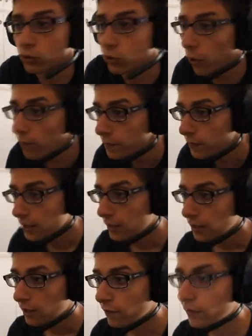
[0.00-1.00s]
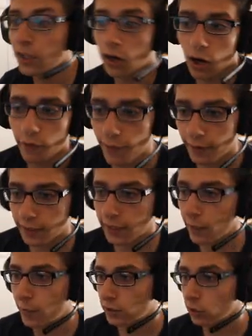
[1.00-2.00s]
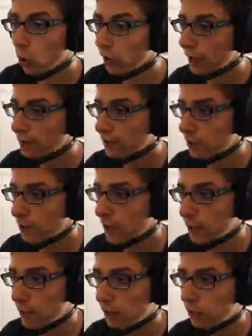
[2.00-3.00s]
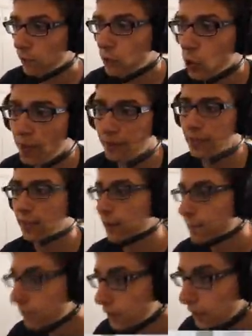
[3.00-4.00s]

non lo so, vi dirò ovviamente anche questo, oh grazie per avermi rianimato, com'è andata?